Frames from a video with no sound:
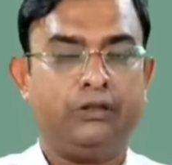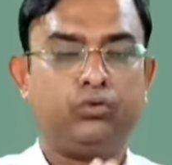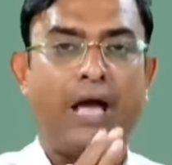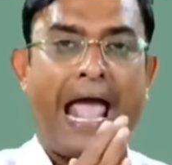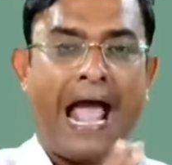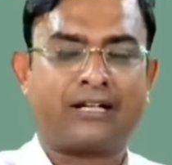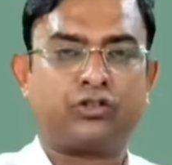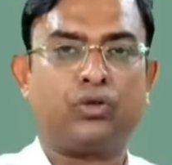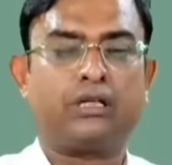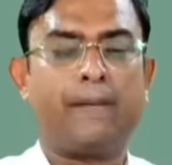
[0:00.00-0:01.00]
কিন্তু
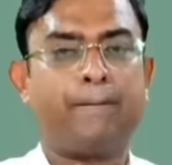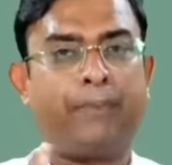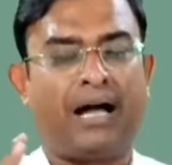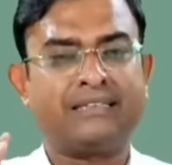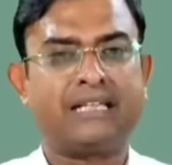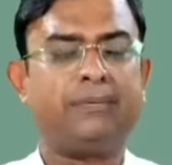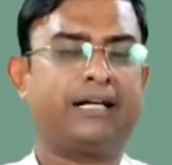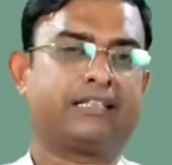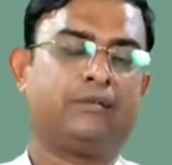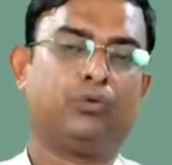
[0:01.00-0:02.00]
একশো গ্রাম পান্তা
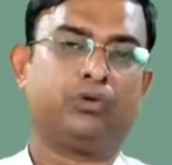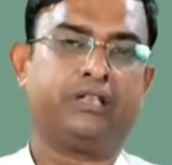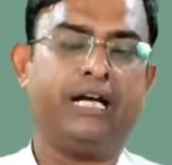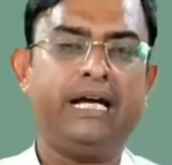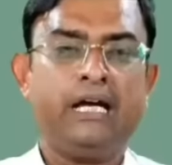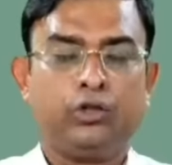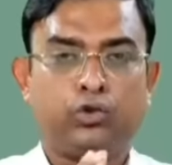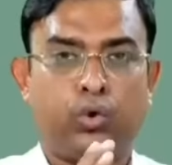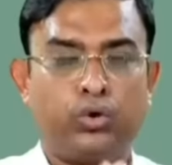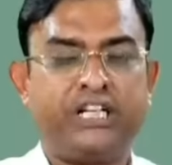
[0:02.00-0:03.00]
ভাতের মধ্যে
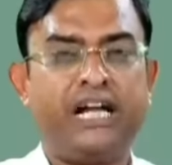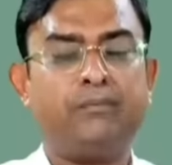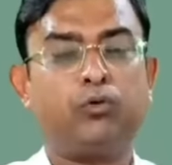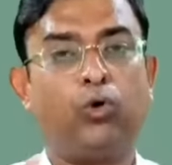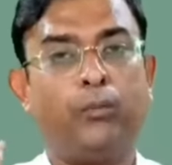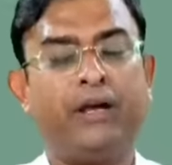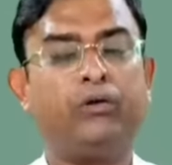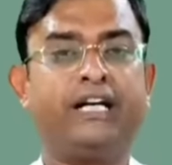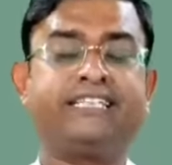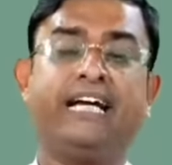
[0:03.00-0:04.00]
সোডিয়াম
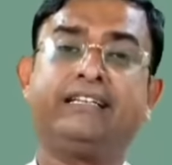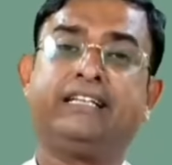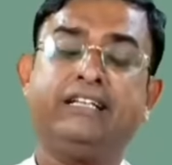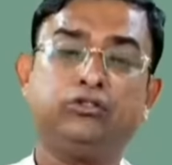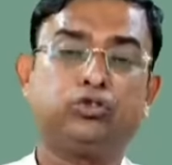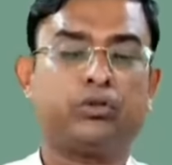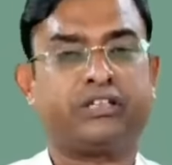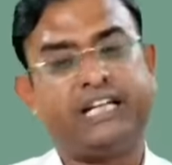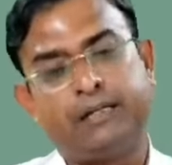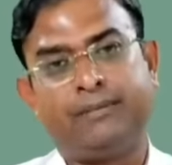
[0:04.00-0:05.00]
কমে হয়ে যায় তিনশো
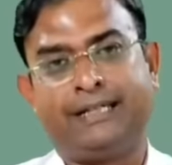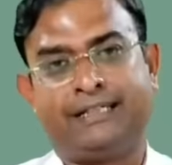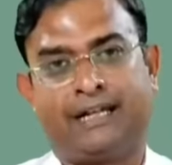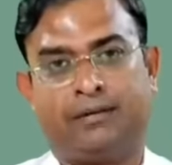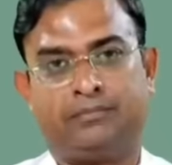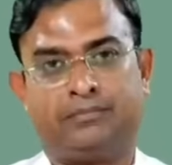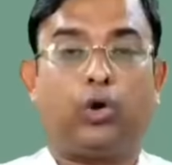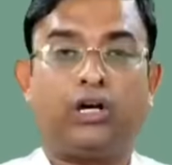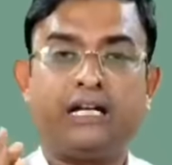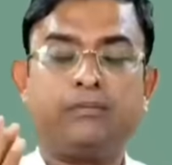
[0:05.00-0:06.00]
তিন মিলিগ্রাম
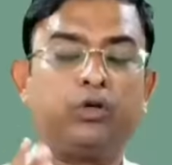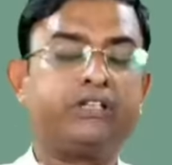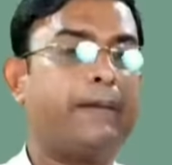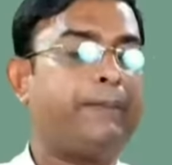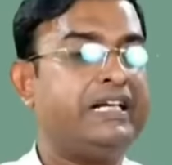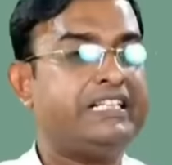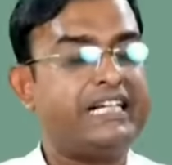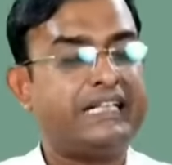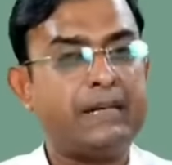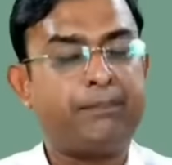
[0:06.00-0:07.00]
জলের মধ্যে
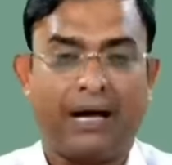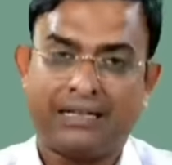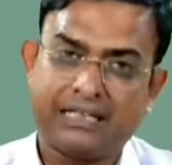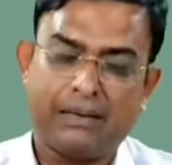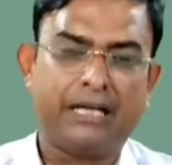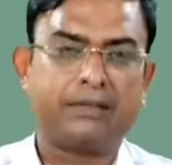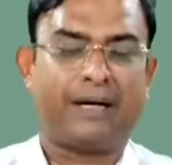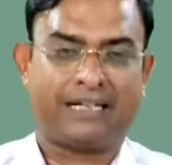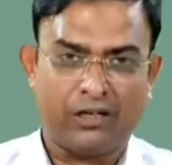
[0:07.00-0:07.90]
ভিজিয়ে যে পান্তা ভাত